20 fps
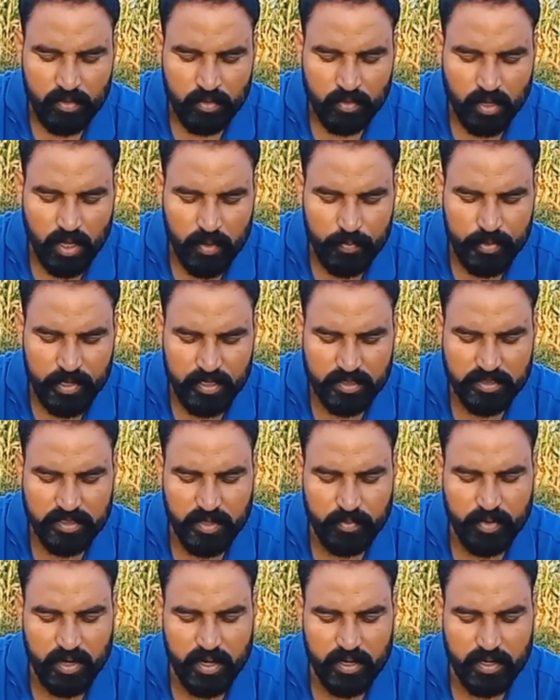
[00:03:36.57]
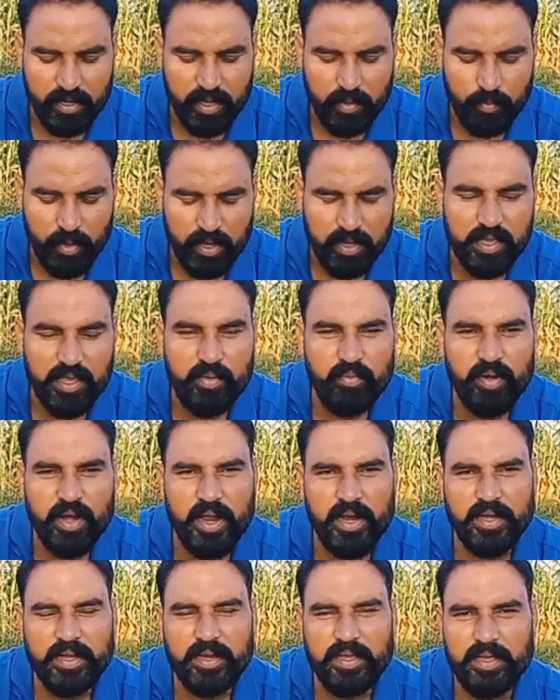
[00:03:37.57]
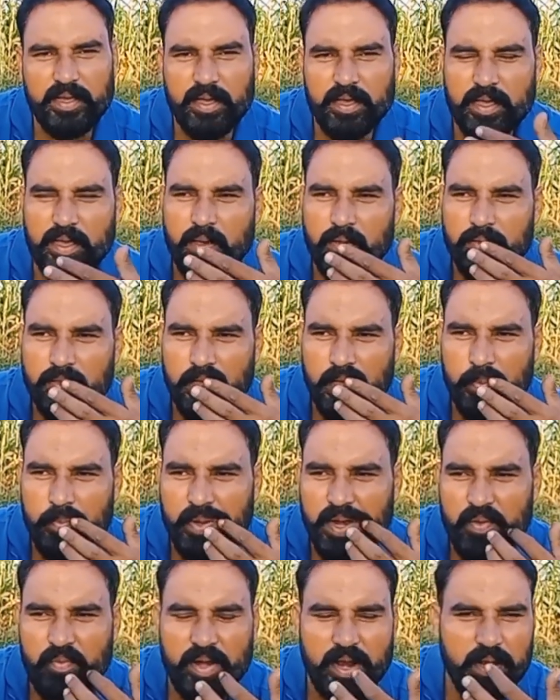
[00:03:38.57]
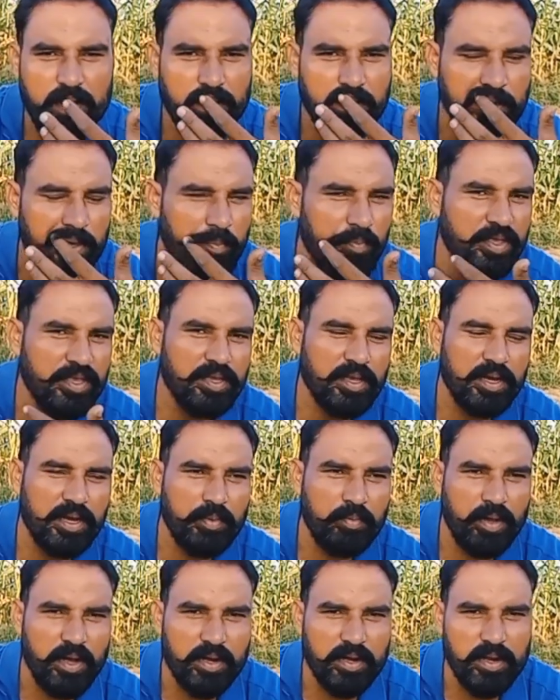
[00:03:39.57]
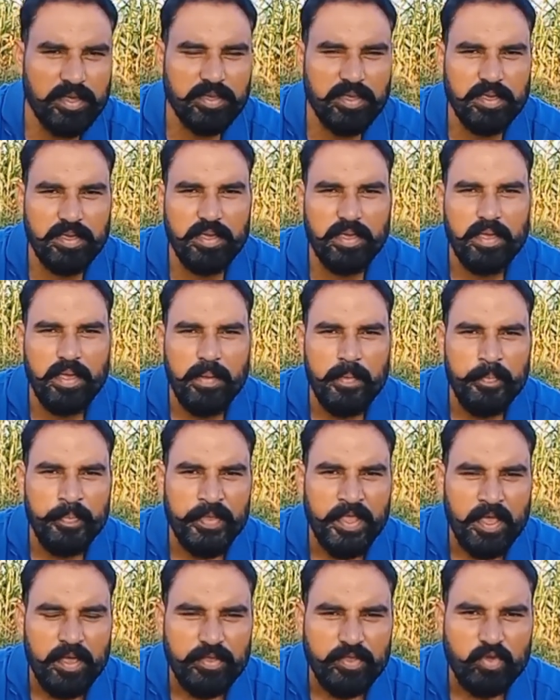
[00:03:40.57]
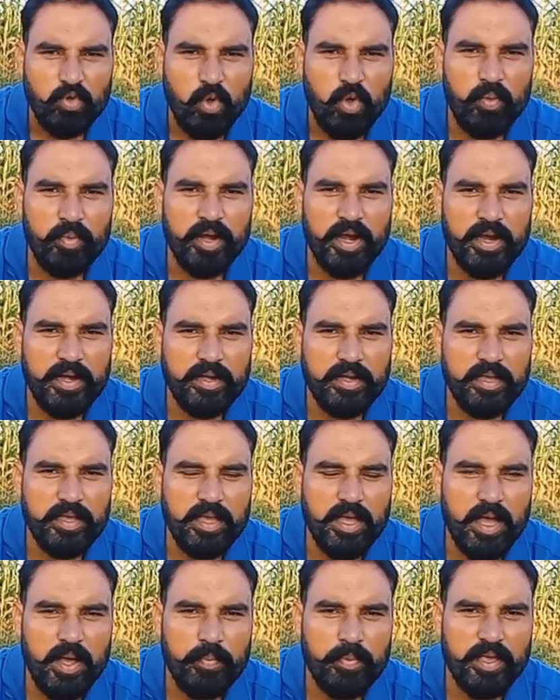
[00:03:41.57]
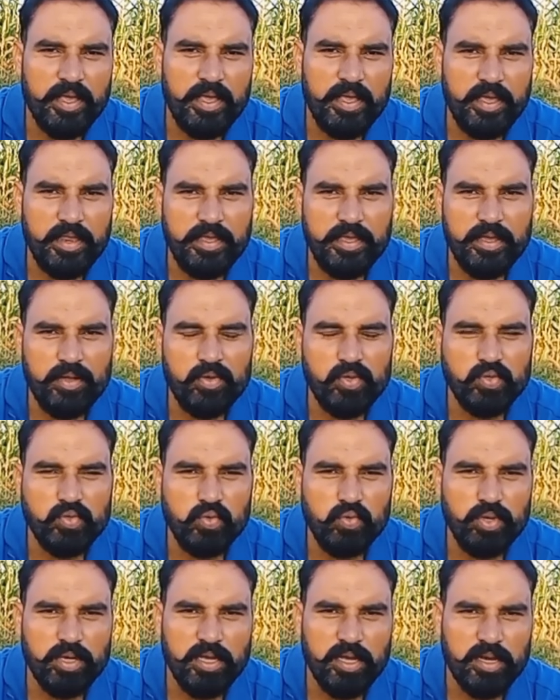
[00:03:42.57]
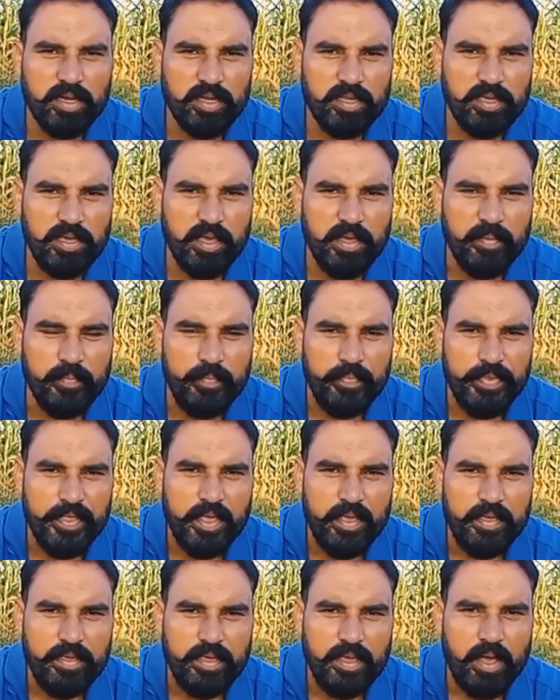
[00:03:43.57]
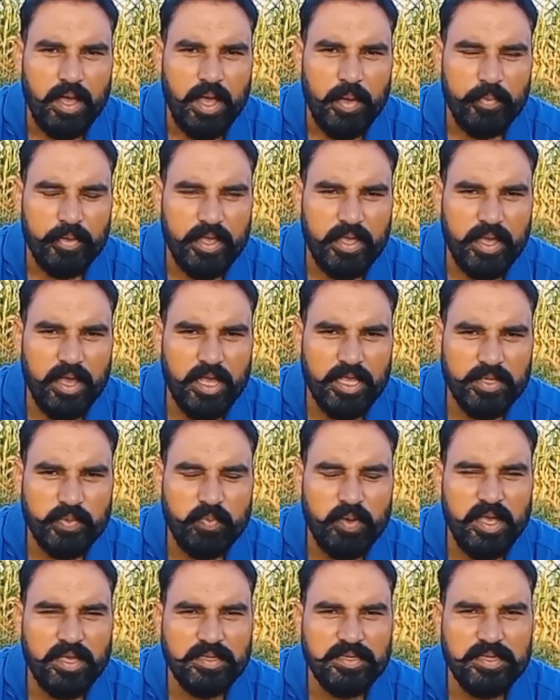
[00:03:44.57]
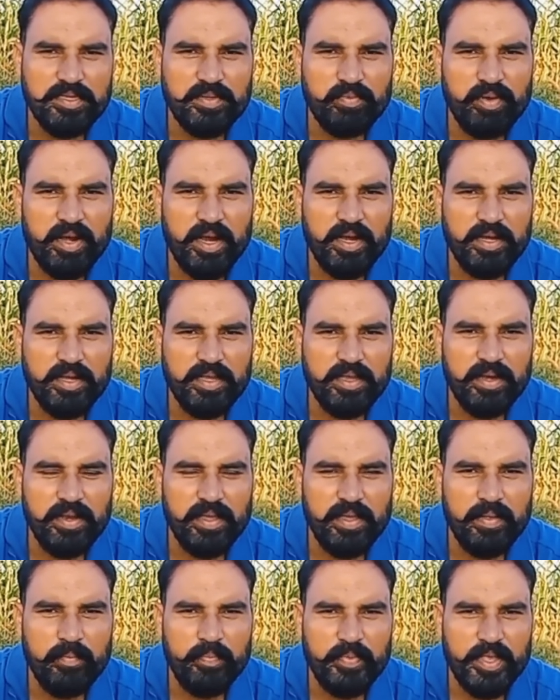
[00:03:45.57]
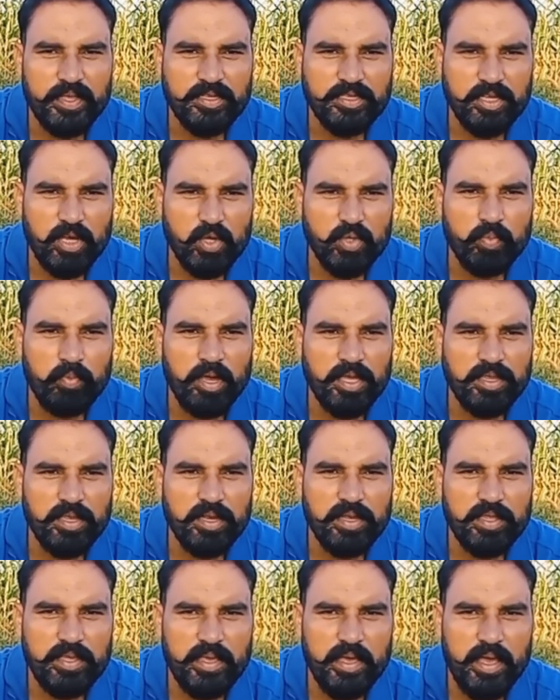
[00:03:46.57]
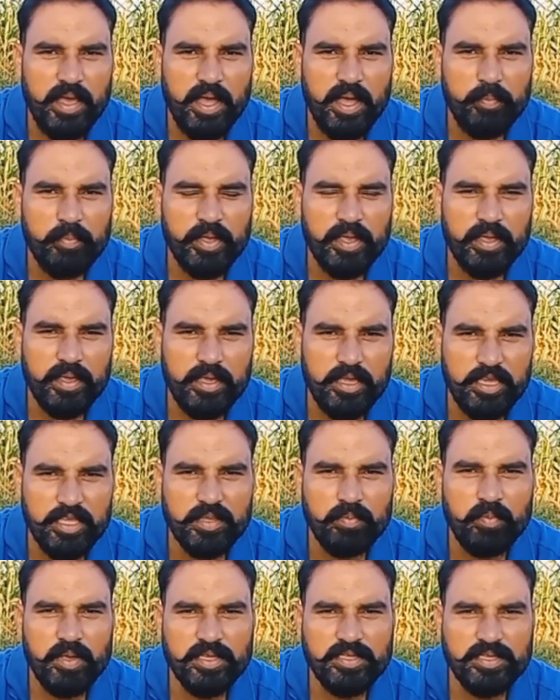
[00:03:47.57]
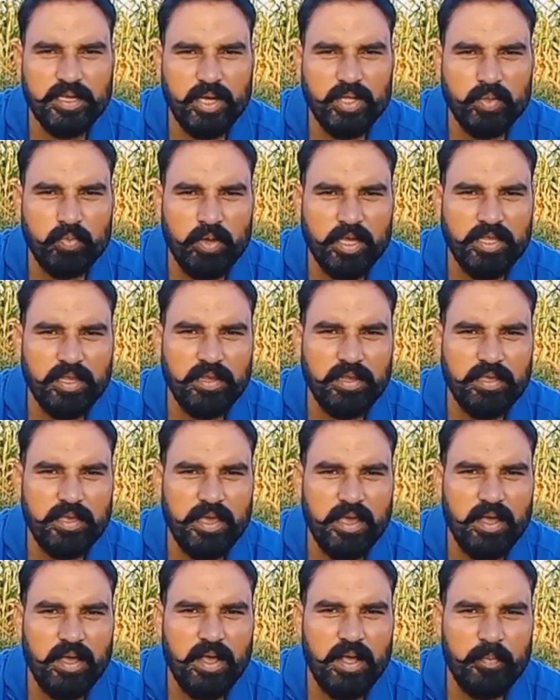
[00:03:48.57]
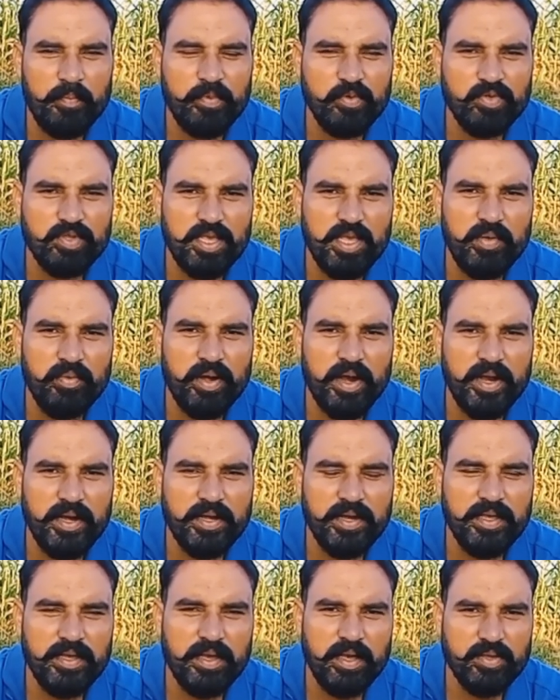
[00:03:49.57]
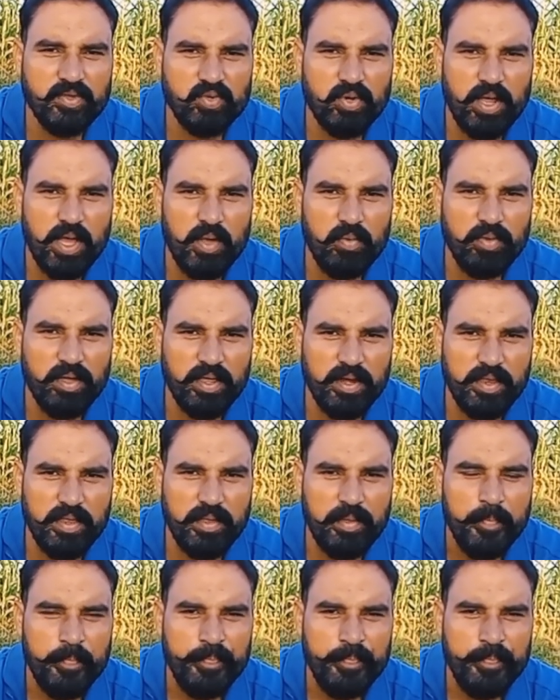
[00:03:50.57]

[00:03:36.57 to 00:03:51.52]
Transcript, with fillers: काफ़ी अच्छी वरायटी है बाकी वरायटी का क्या होता है अपने वरायटी के पीछे नहीं भागना चाहिए जो वरायटी आपके एरिए को सूट करती है या आपके आसपास जिस वैरायटी ने अच्छा उत्पादन दिया है आपके खेत में अच्छा उत्पादन दिया है आप उसी वैरायटी का चुनाव करें